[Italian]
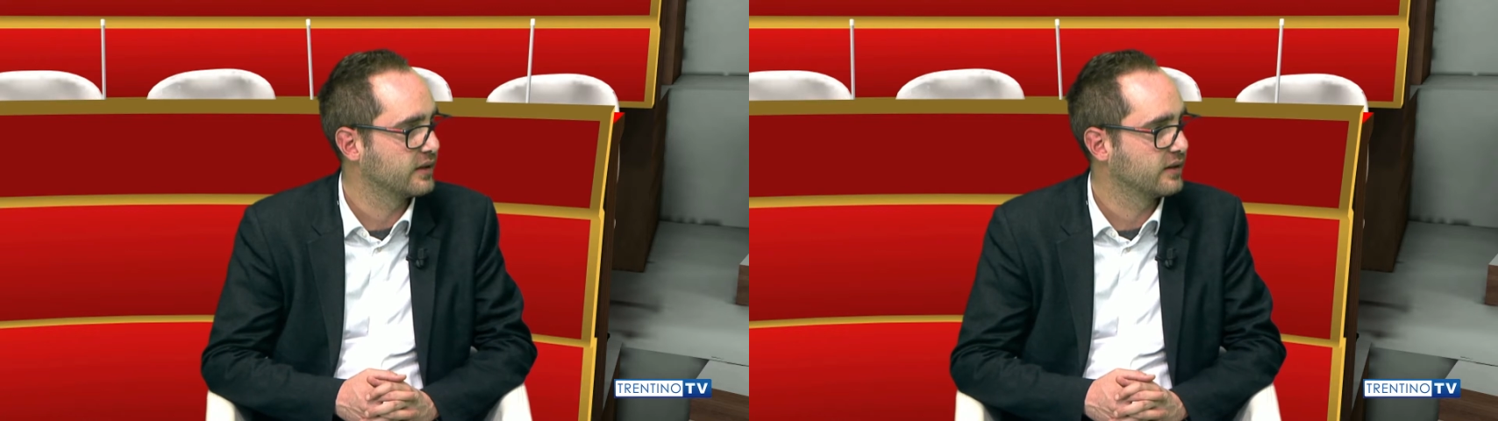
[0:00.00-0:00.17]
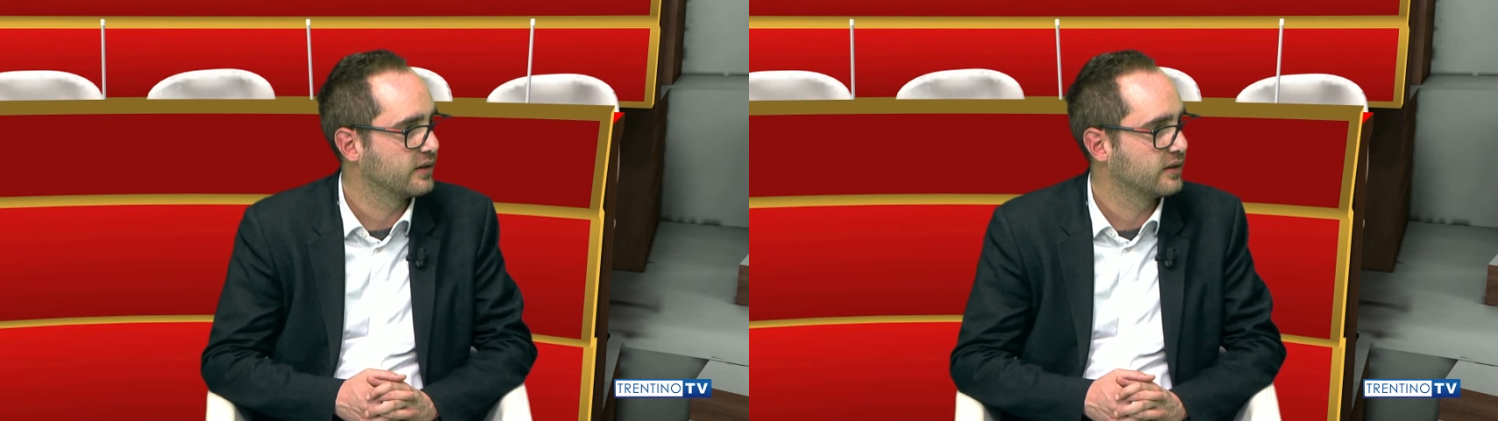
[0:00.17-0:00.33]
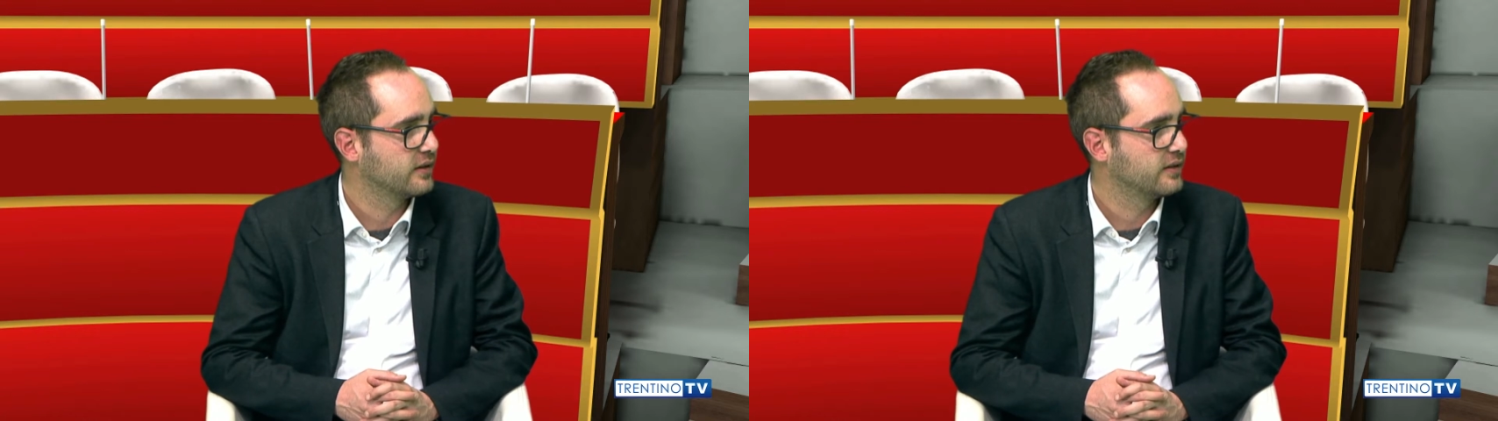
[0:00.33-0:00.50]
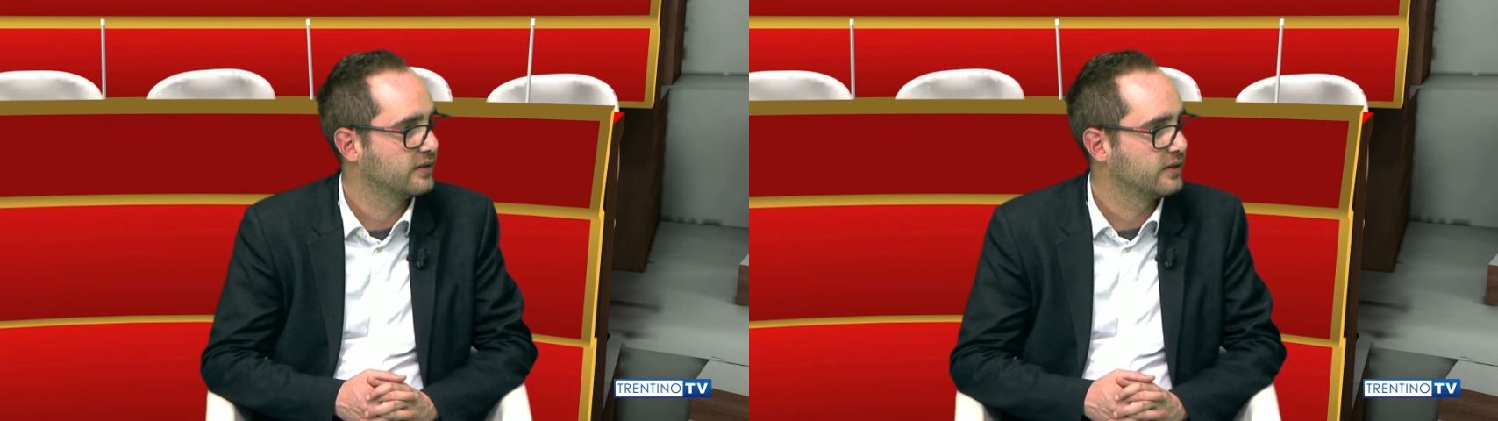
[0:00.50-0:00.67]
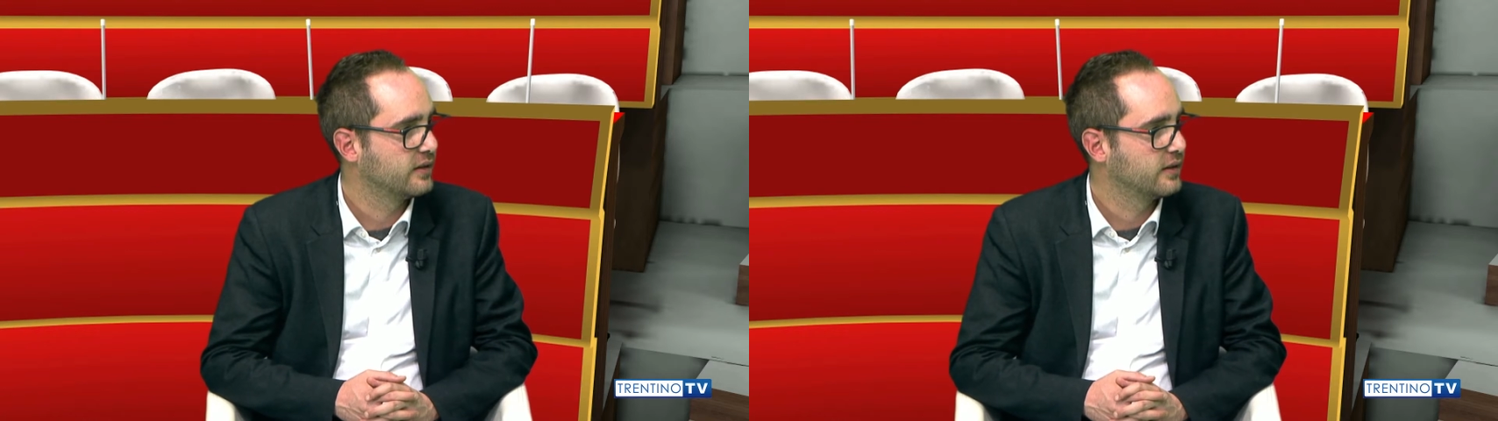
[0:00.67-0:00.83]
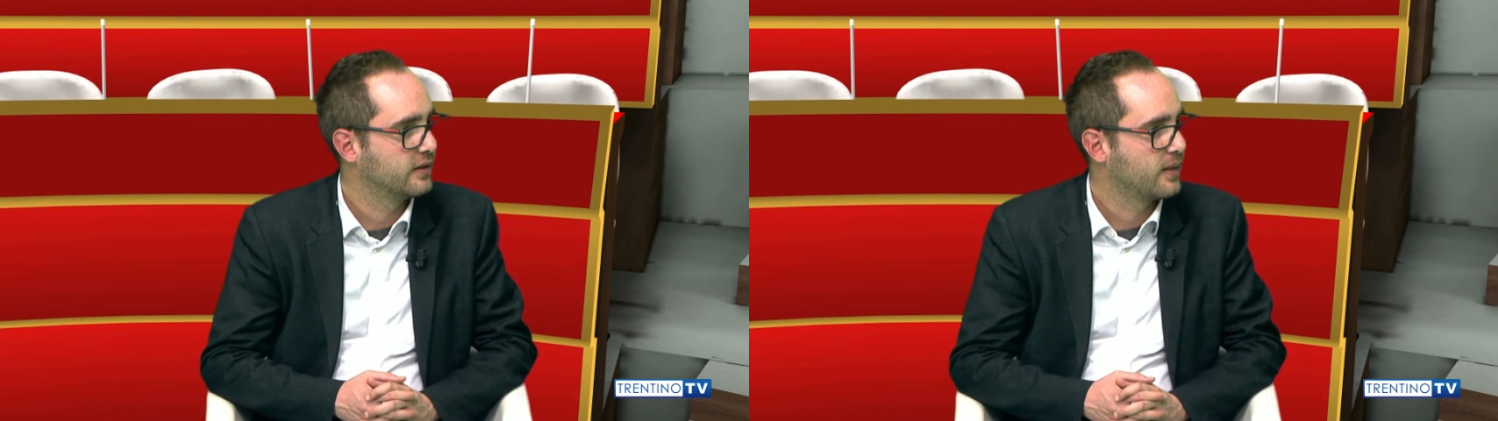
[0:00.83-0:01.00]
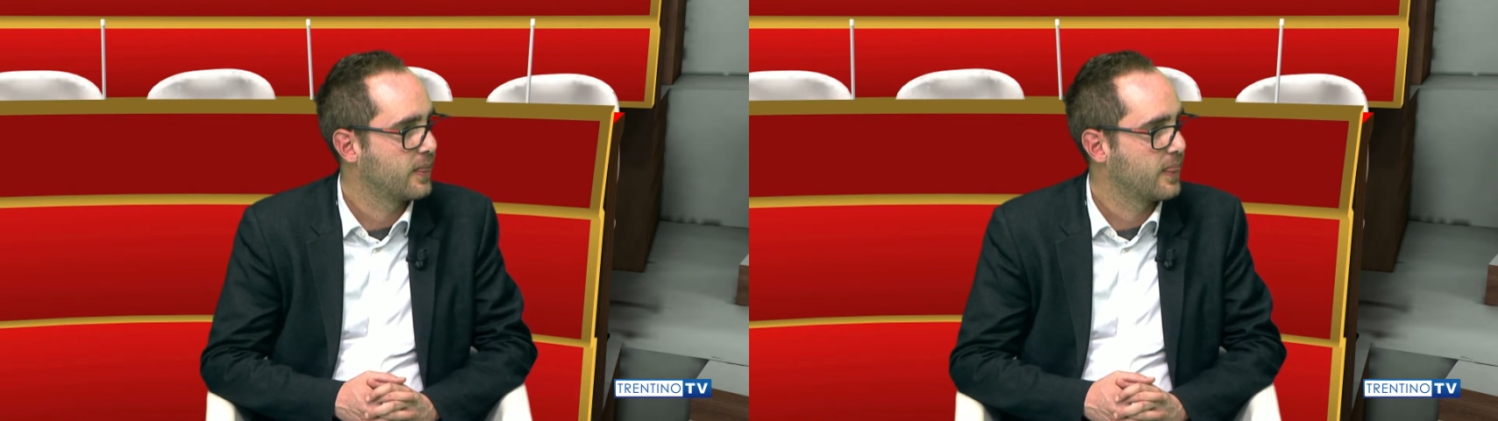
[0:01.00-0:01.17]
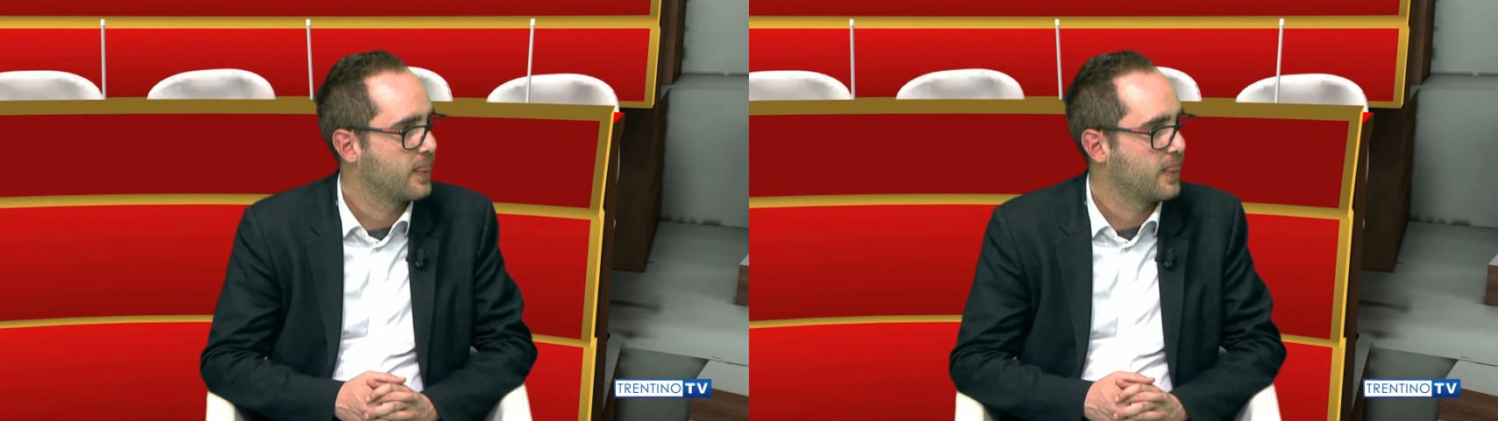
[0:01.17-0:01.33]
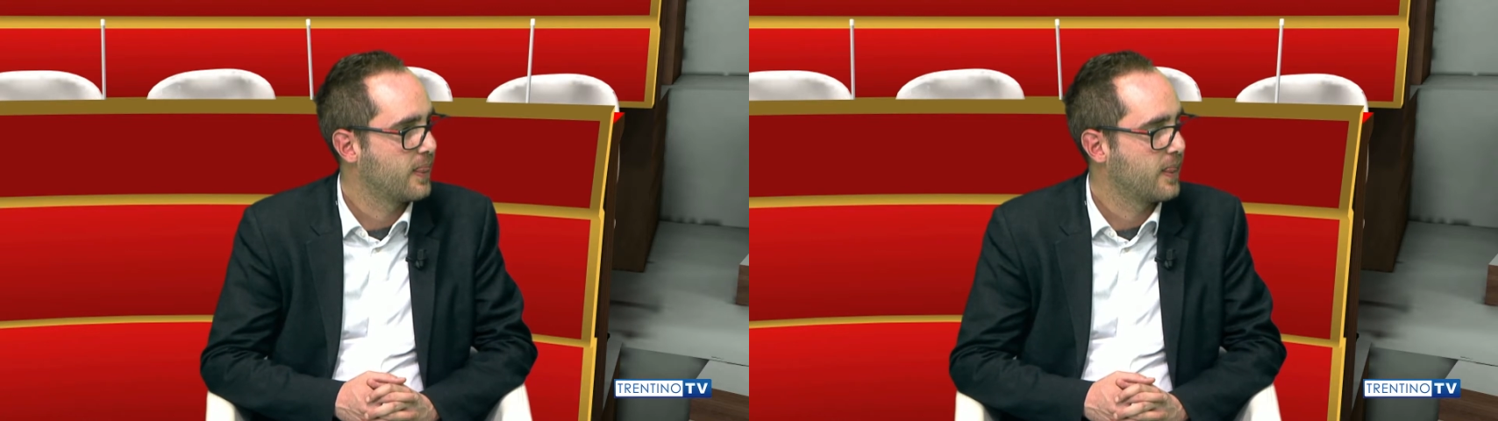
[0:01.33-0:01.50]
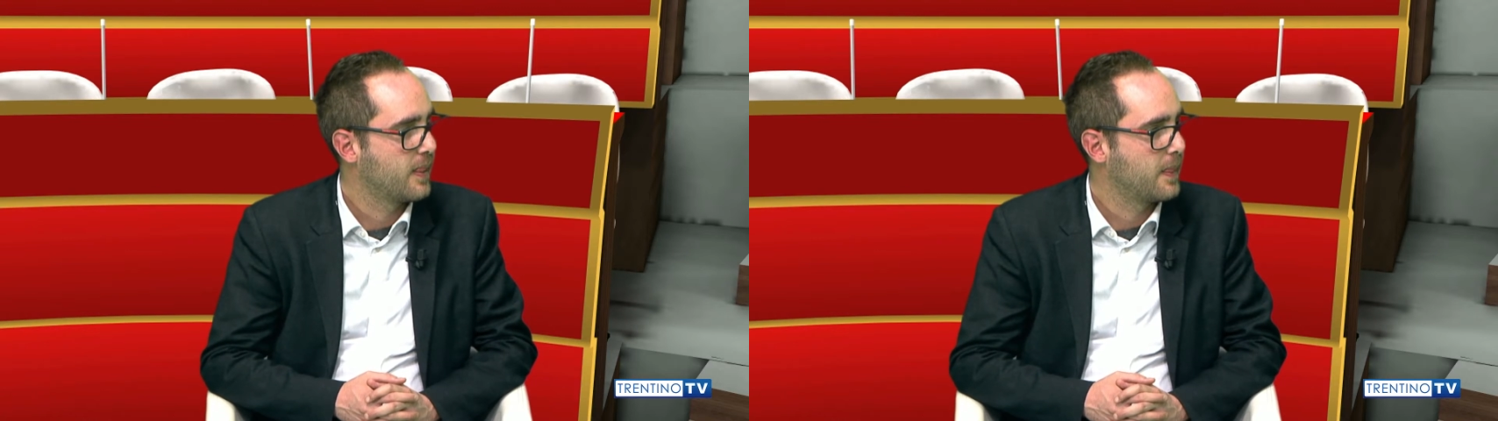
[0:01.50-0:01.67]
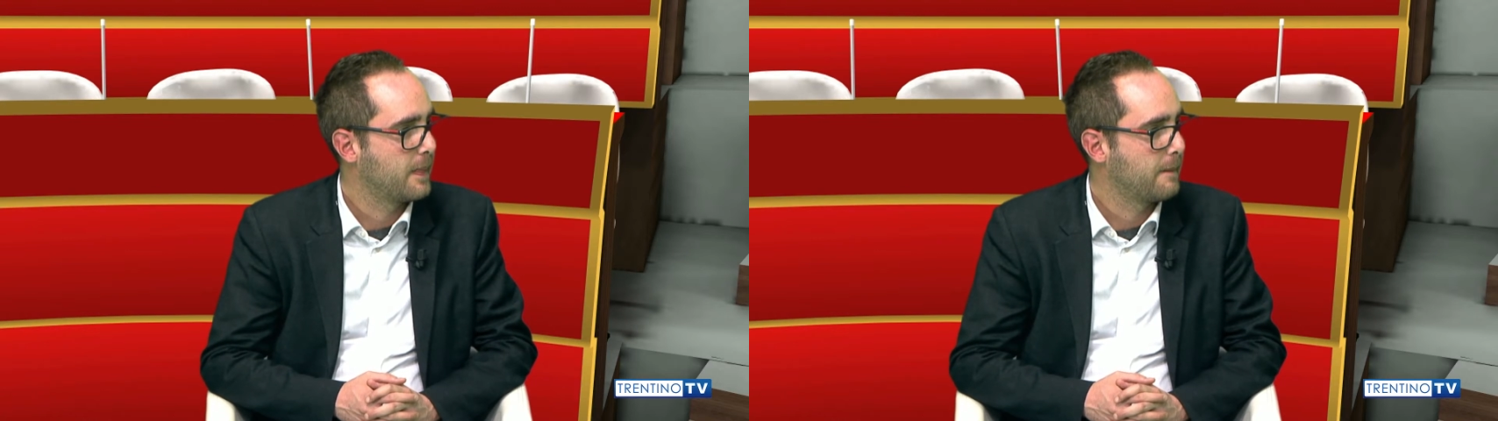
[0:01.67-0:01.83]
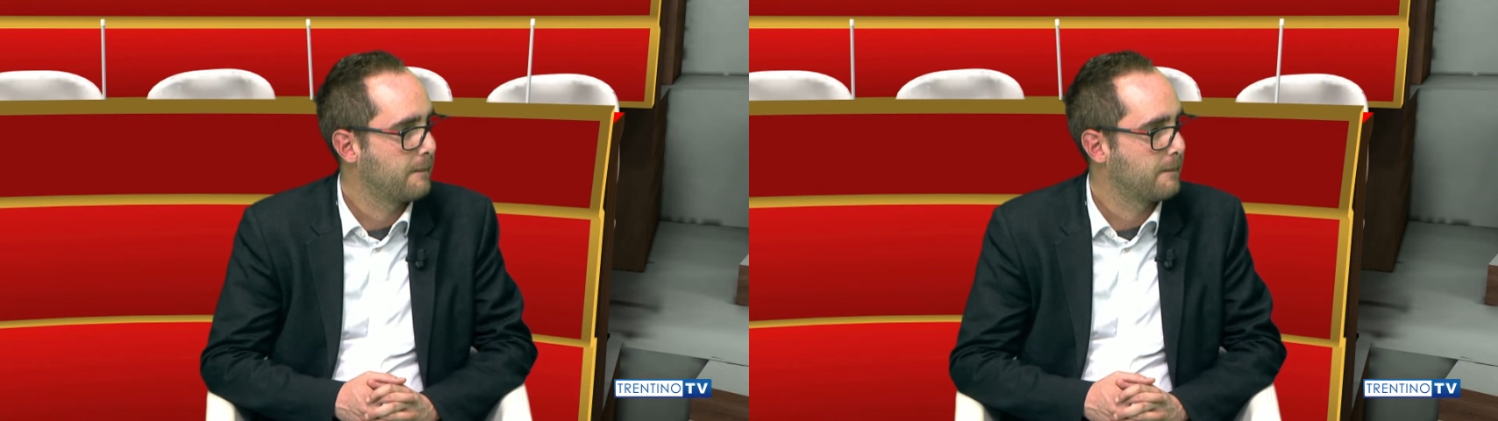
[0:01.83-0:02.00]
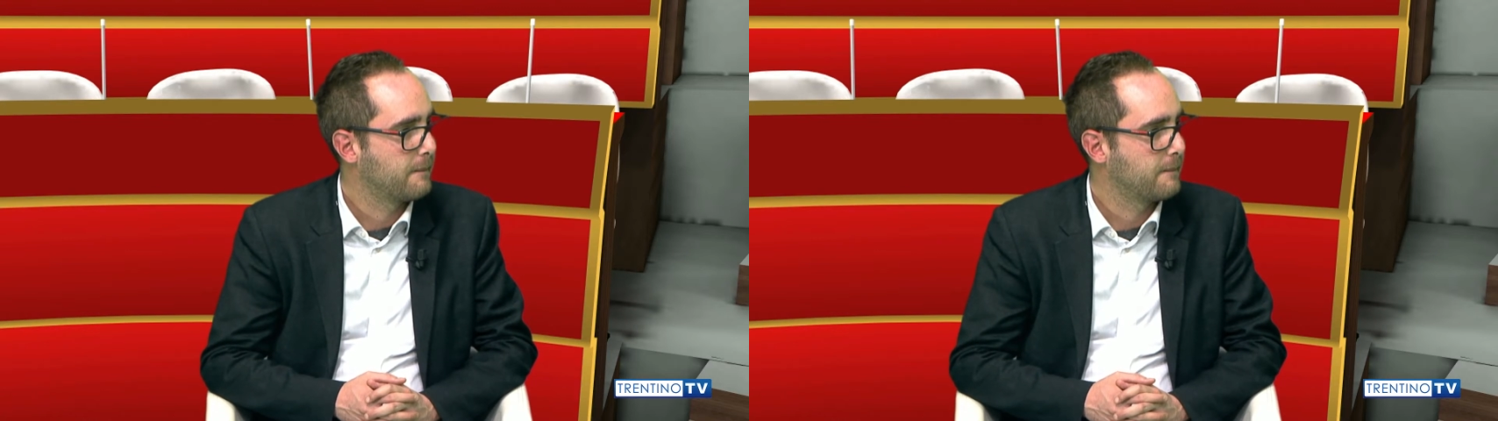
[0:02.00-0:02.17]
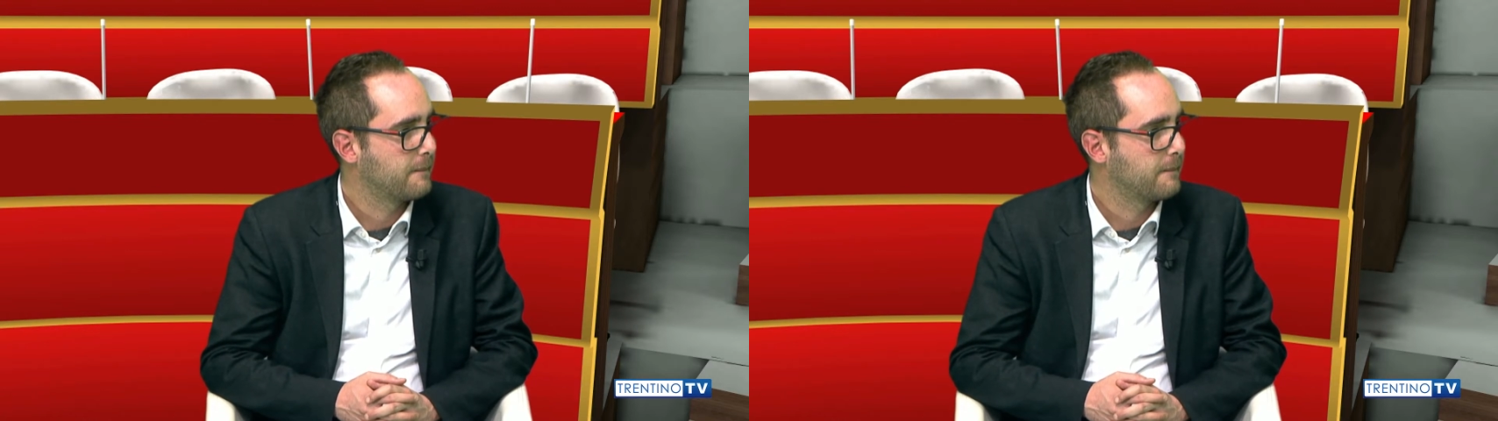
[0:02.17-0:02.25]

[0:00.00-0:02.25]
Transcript: Il salto in comune a Trento, lei era